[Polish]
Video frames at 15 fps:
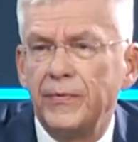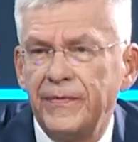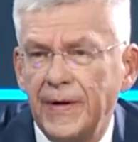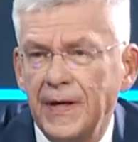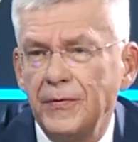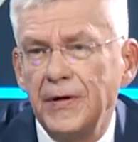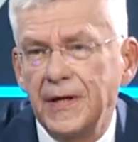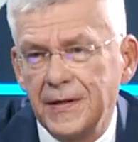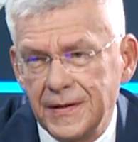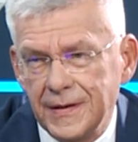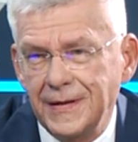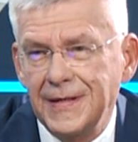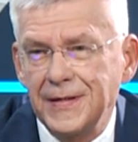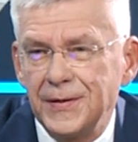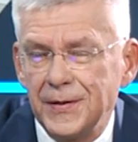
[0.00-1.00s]
wpływają na
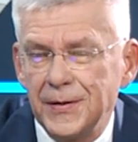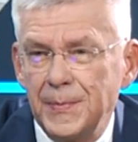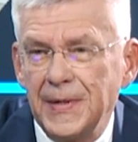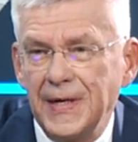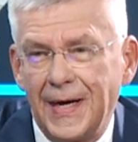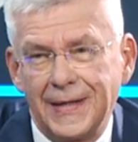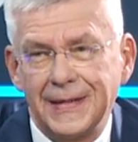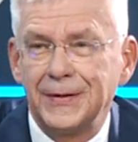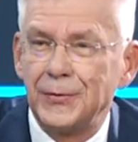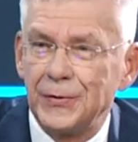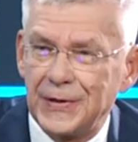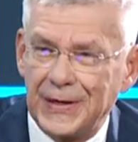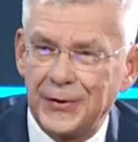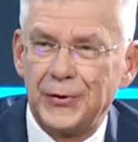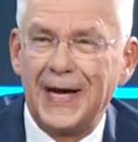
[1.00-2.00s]
rezygnację z biegania,
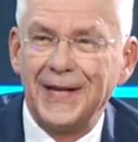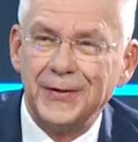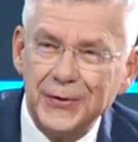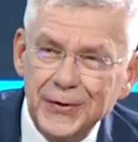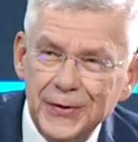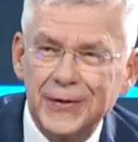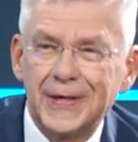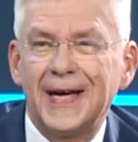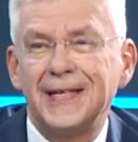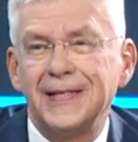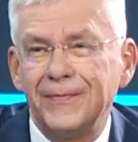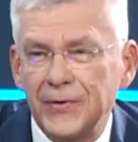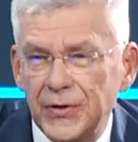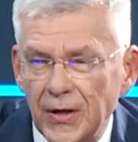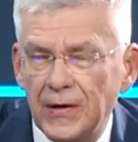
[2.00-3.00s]
Jasne. to znaczy ani niska,
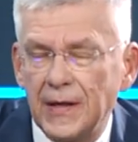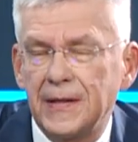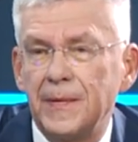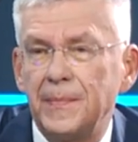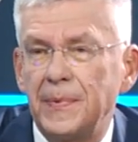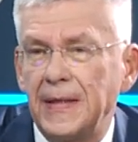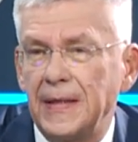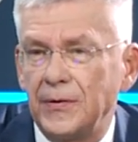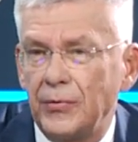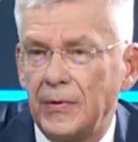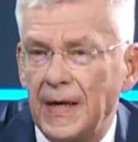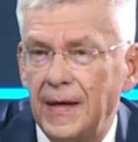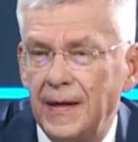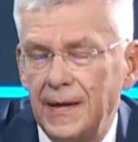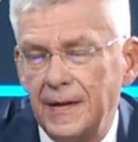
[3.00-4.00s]
ani wysoka
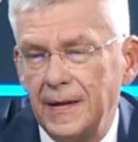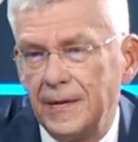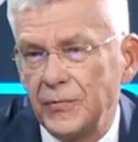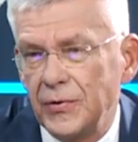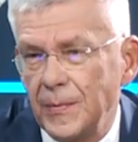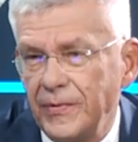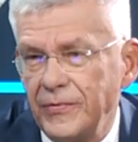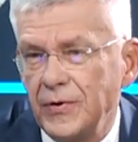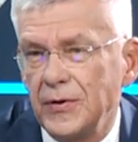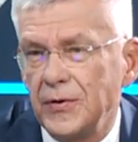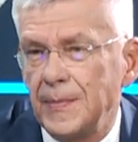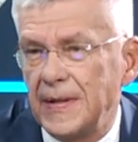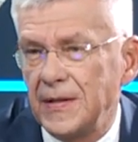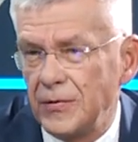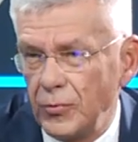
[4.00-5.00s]
temperatura. Muszę powiedzieć,
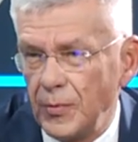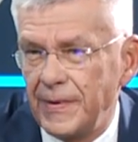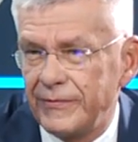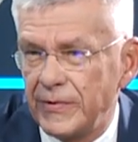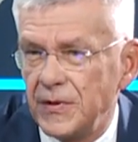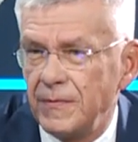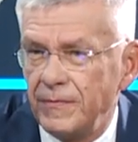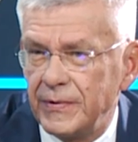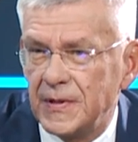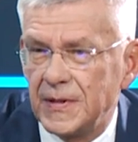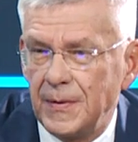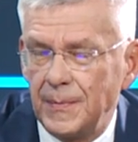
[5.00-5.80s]
że bardzo lubię właśnie w